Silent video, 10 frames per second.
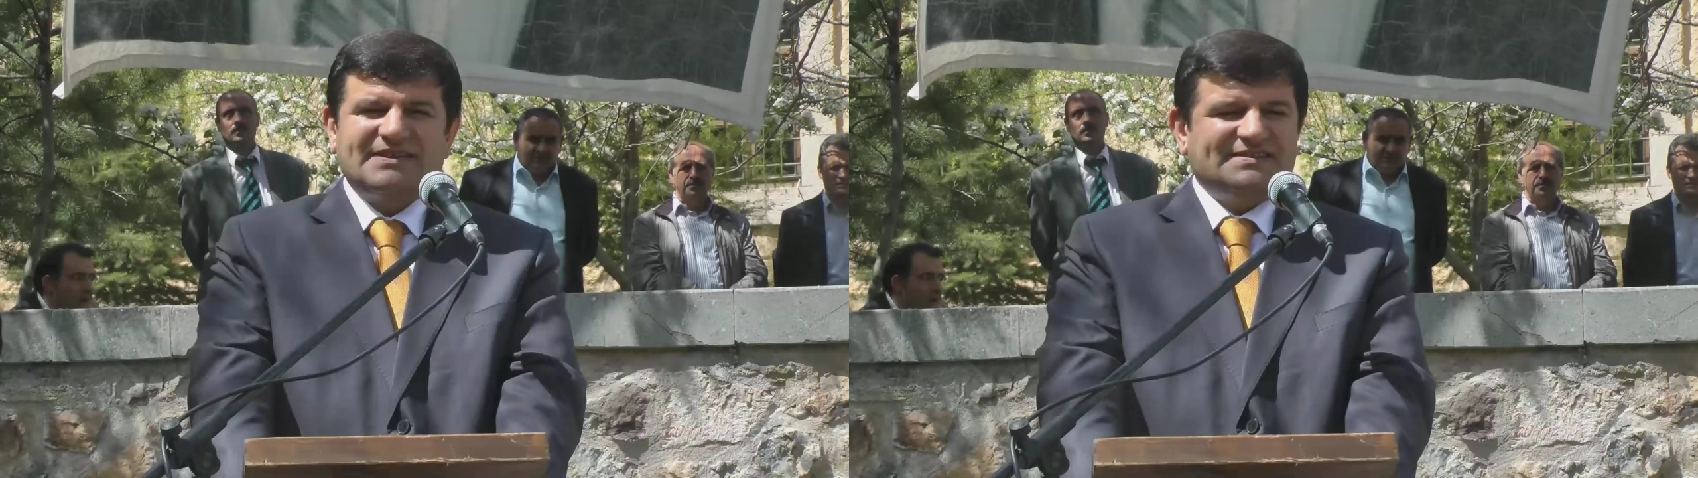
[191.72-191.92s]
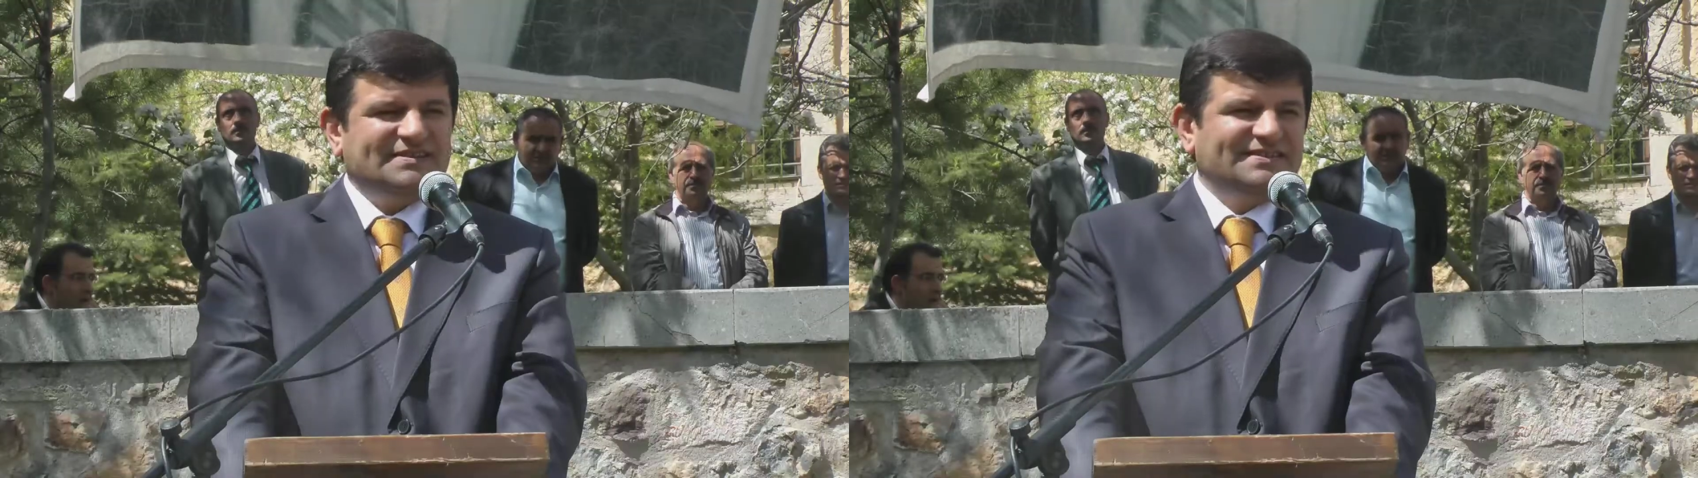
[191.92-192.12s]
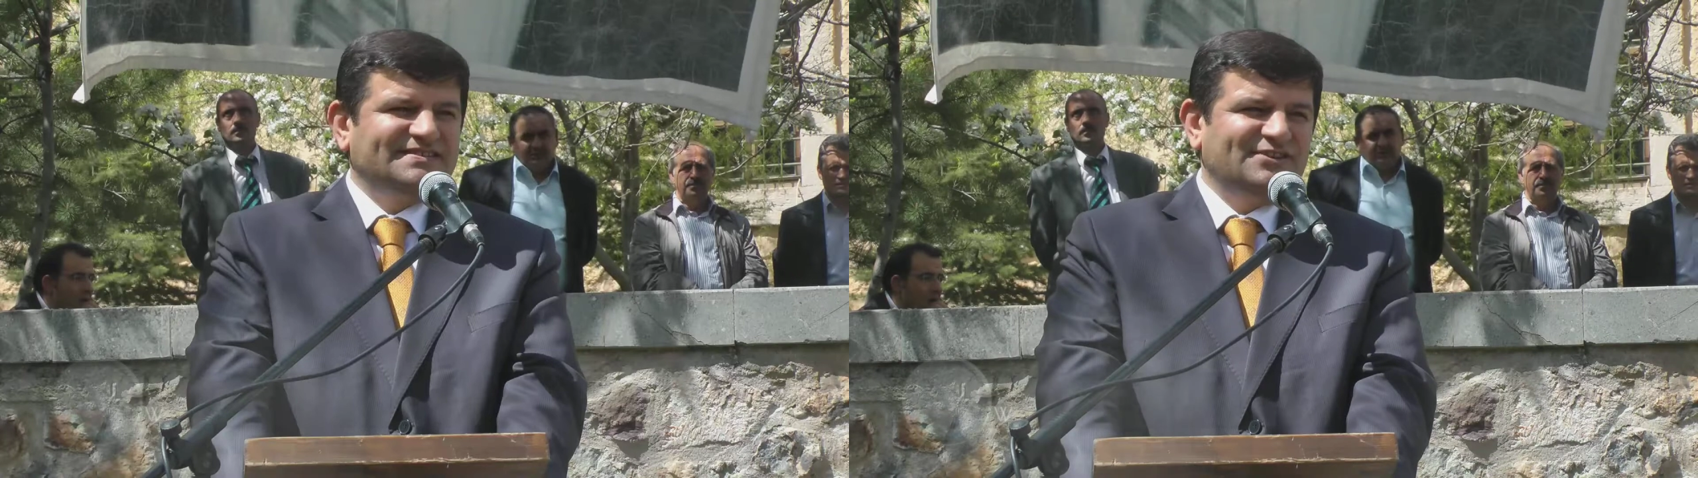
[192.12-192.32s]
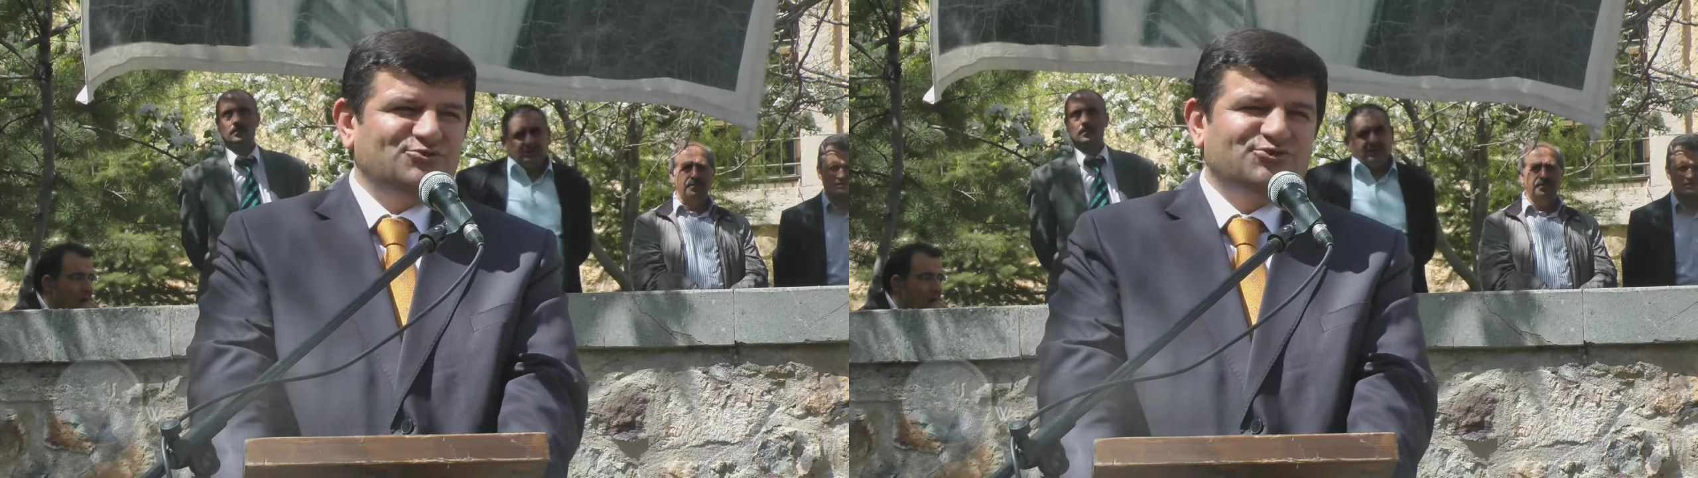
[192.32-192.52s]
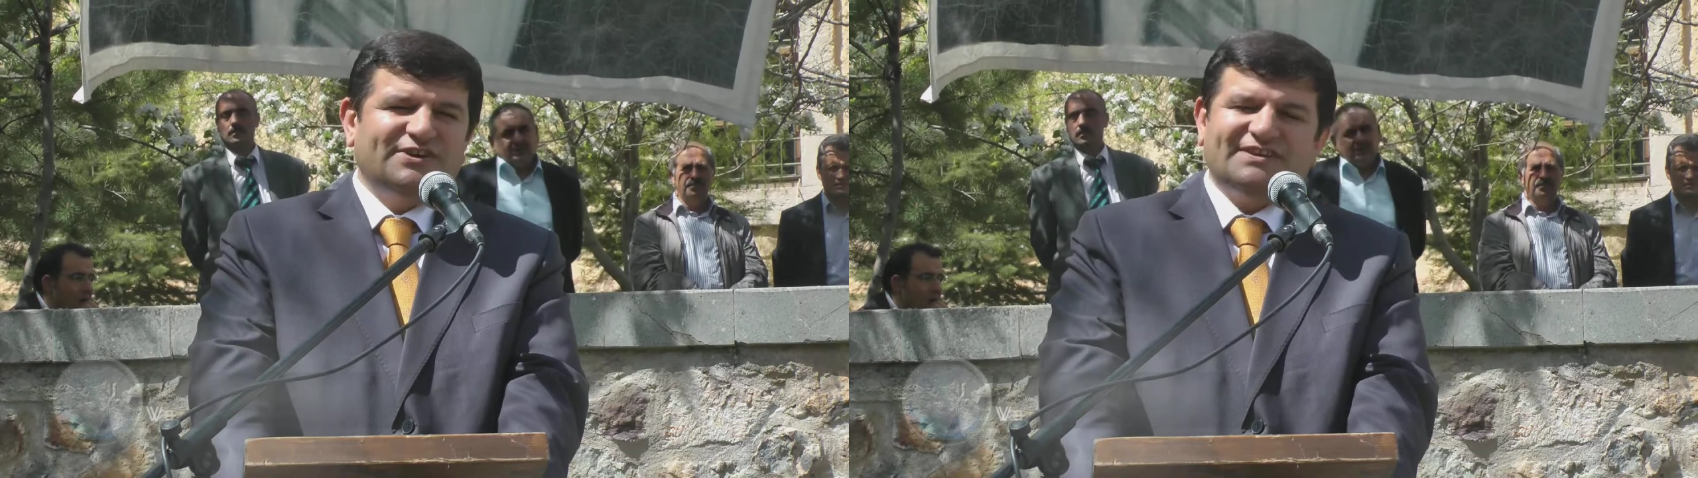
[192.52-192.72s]
Esasen
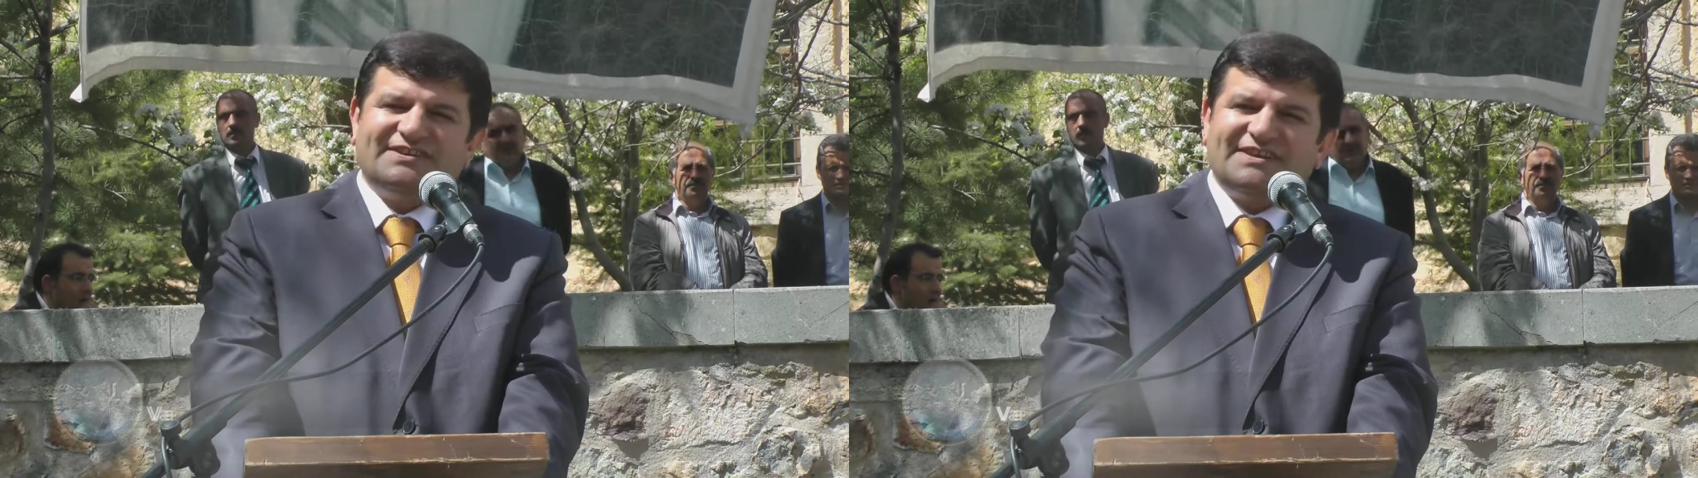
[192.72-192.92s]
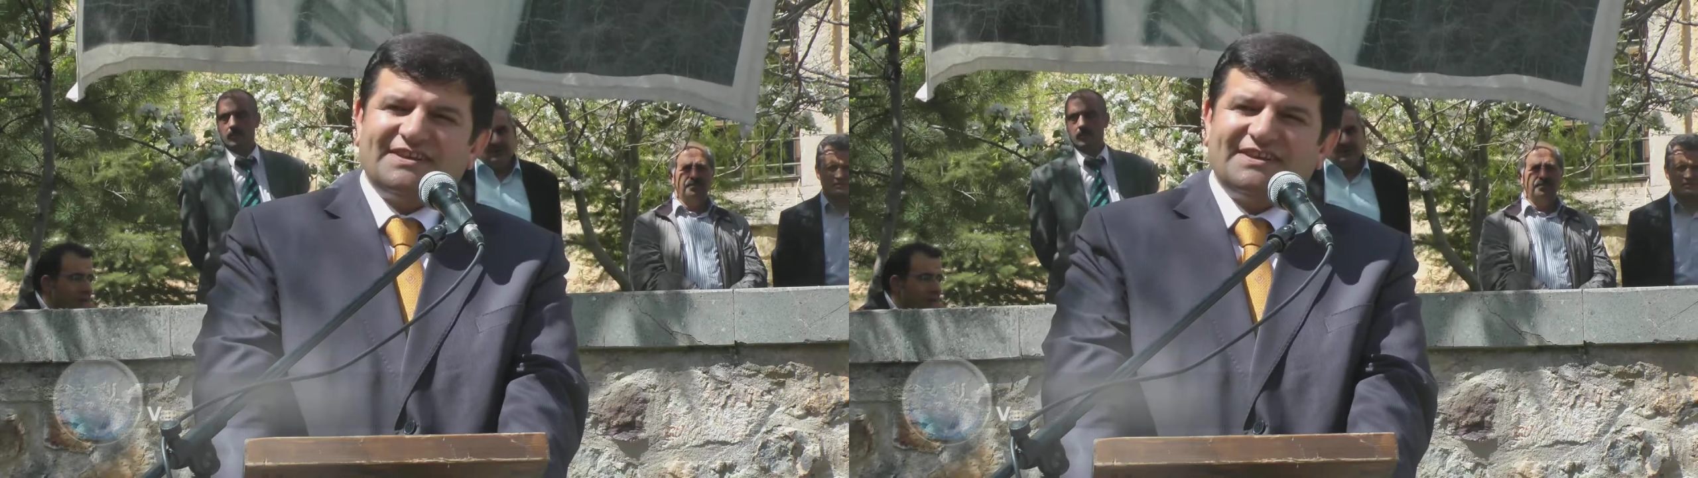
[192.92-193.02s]
o tahta